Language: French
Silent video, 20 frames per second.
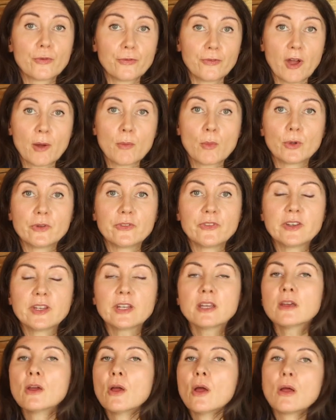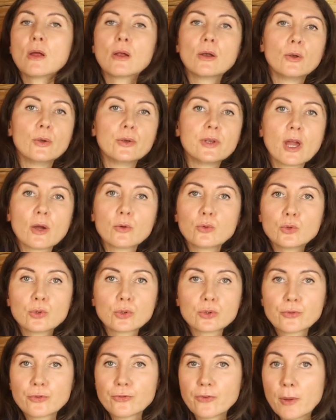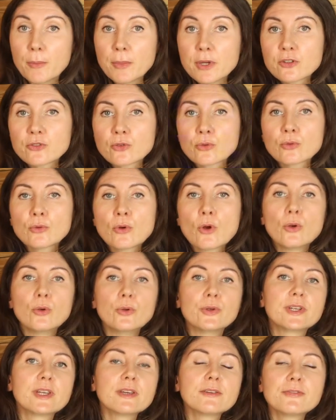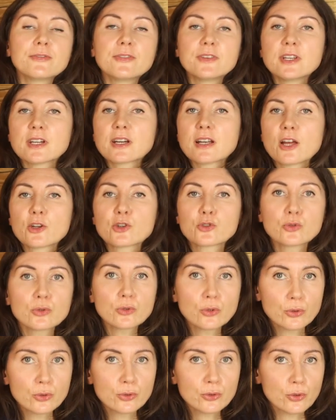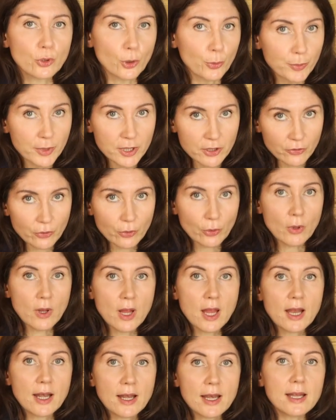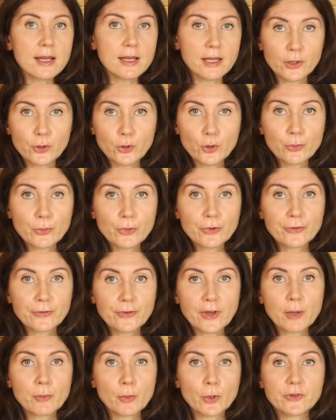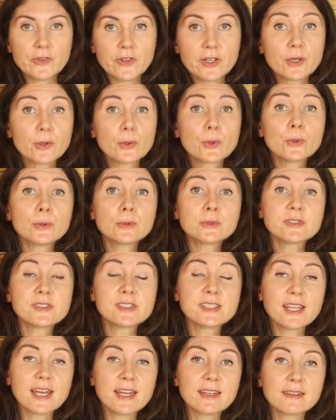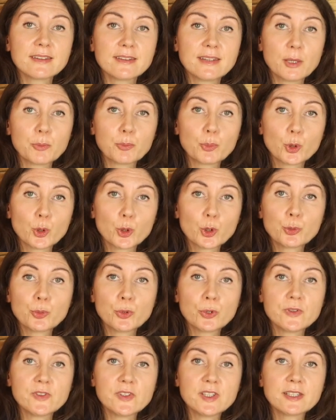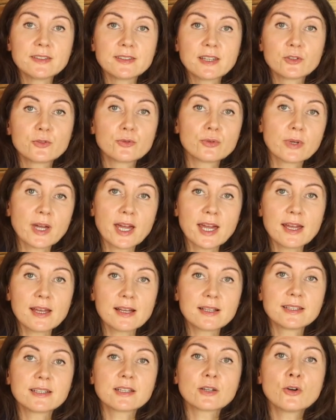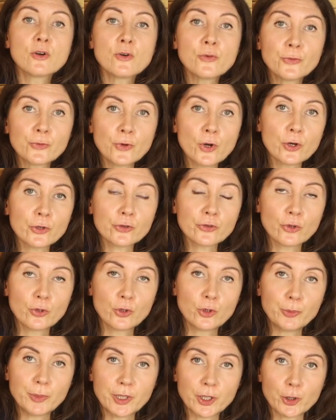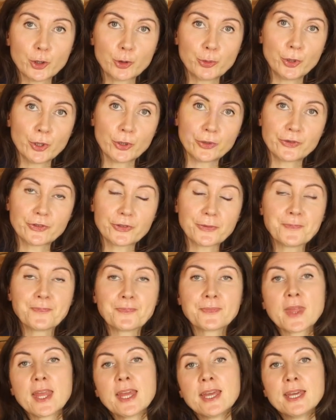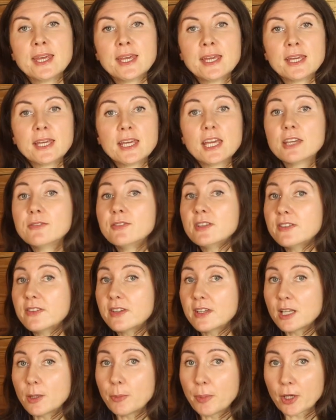fermentés, le yaourt fait maison, le kéfir, la choucroute, le miso, les légumes fermentés contiennent des probiotiques naturels qui renforcent le microbiote. Évitez les